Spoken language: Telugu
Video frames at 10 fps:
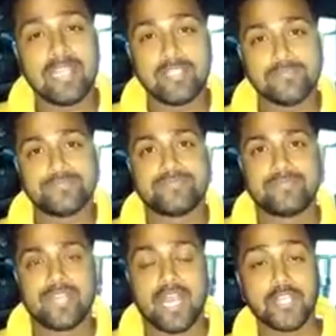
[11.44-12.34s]
అమ్మాయిలు
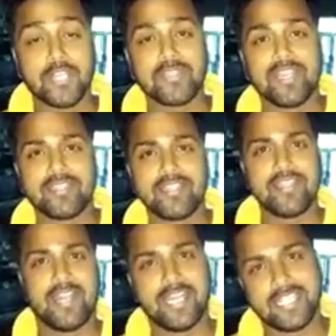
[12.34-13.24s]

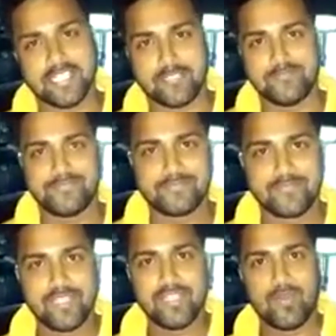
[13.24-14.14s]
ఆరోగ్యానికి హానికరం
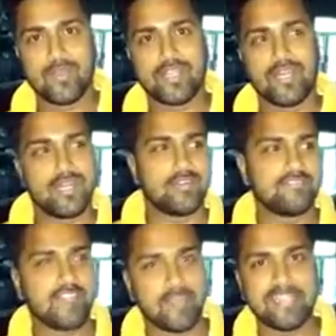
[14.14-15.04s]
ఒక
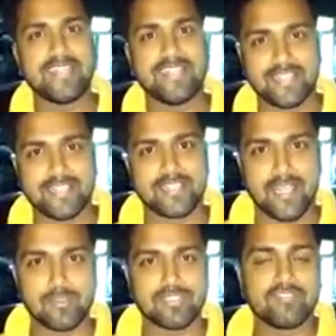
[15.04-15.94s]
ఫ్యామిలీ
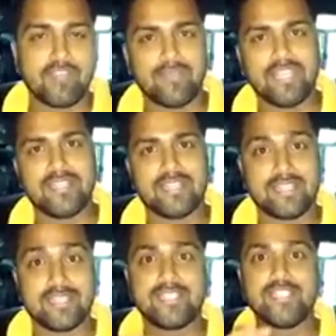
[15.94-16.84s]
ఎంటర్టైనర్ రాబోతున్న ఫ్యామిలీ
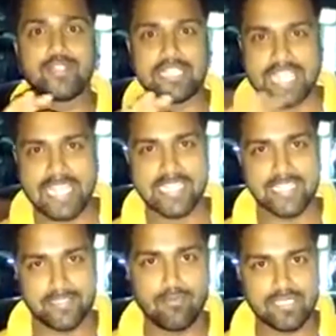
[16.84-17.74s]
ఎంటర్టైనర్ కి ఇది ఒక
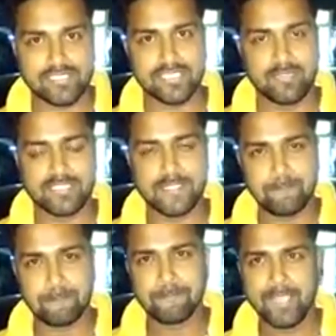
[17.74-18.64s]
ట్యాగ్ లైన్ ఒక
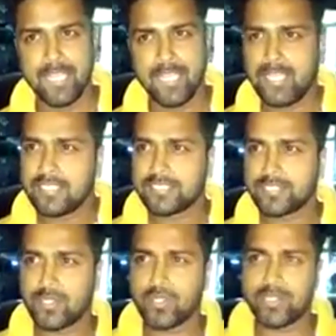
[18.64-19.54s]
సినిమాకి
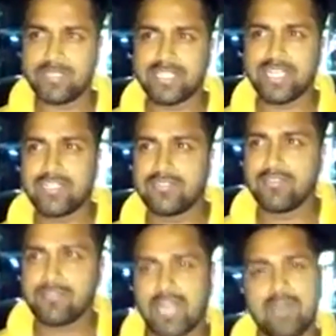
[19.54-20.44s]
సో ఈ మధ్య
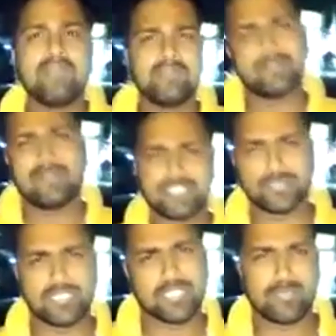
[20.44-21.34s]
కాలంలో అమ్మాయిల మీద
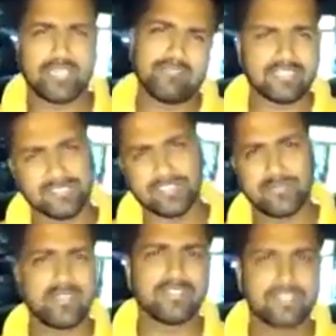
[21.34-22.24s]
బాగా జోకులు ఎక్కువయ్యాయి ఫస్ట్
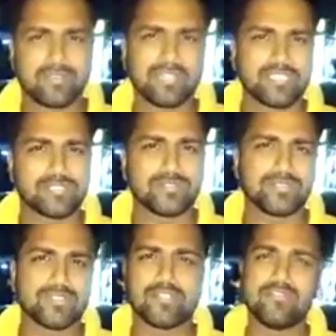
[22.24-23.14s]
నుంచి మనం జోకులు
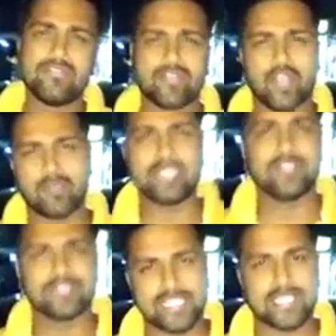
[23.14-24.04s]
వేసుకుంటుంటాం
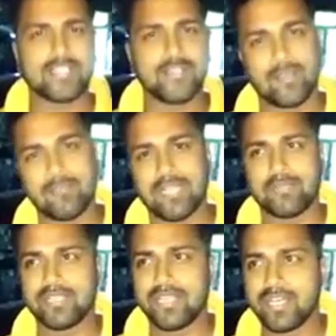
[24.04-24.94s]
కామెడీలు సెటైర్లు
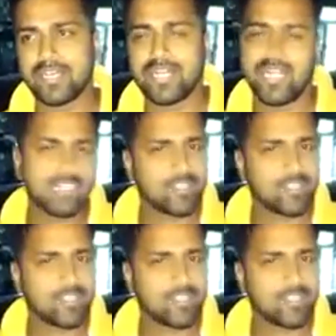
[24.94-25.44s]
అమ్మాయిల మీద